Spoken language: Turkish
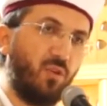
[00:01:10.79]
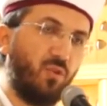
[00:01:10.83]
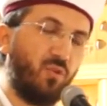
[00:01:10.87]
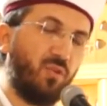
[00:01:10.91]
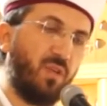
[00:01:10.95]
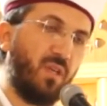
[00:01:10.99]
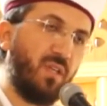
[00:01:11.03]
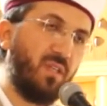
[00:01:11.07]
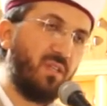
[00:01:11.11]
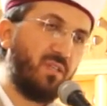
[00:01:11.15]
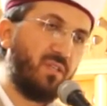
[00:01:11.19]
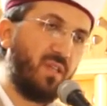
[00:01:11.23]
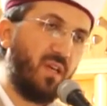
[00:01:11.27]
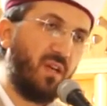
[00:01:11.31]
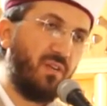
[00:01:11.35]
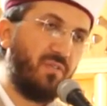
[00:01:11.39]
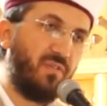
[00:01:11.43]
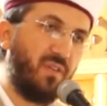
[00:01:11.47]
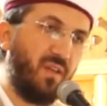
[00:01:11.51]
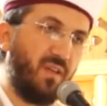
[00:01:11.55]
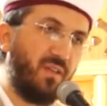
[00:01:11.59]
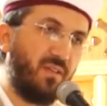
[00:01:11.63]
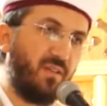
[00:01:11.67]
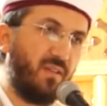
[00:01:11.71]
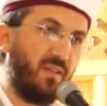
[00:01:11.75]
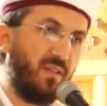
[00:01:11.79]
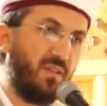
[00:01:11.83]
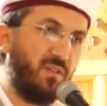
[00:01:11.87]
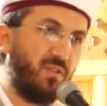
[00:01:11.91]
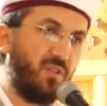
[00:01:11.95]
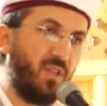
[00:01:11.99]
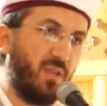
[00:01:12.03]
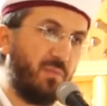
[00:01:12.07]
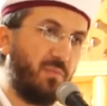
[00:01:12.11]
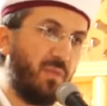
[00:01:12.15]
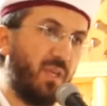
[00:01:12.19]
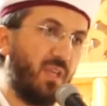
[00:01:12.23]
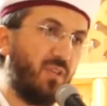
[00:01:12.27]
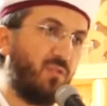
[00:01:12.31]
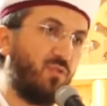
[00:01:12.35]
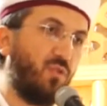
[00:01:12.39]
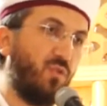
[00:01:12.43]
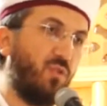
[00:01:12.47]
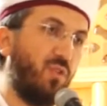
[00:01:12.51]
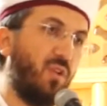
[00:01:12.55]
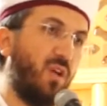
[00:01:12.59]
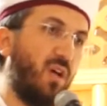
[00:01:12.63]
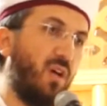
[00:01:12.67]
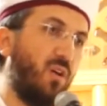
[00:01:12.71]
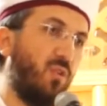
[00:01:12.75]
ona izafe edilince
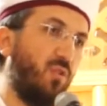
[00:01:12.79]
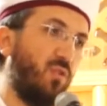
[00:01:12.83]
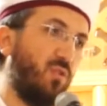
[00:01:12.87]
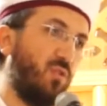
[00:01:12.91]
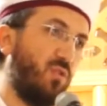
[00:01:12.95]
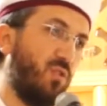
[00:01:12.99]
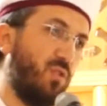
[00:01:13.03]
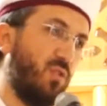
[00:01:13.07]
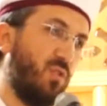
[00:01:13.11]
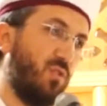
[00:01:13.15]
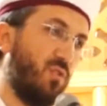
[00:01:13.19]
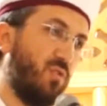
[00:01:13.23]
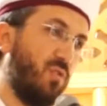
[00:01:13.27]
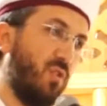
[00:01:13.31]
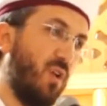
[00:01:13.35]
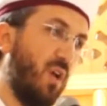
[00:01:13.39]
Beytullah oluyor.